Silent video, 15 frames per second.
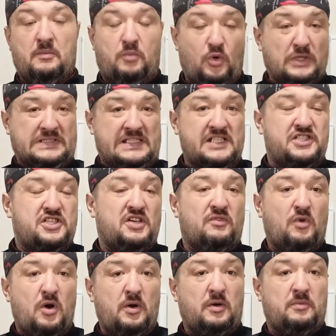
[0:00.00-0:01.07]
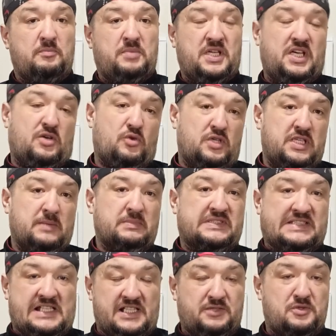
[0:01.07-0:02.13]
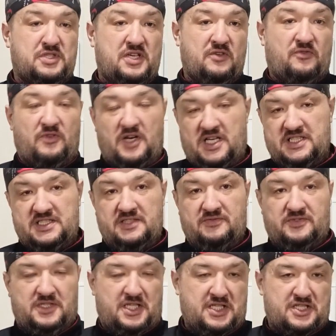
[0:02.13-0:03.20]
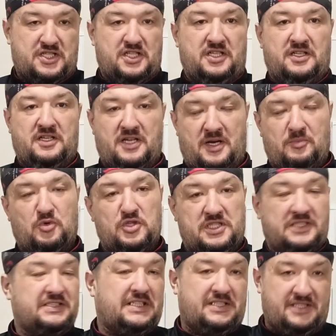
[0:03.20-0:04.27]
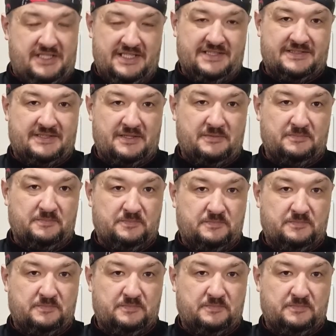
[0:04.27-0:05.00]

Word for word: После чего переходим к следующей фазе в нашей работе над тестом.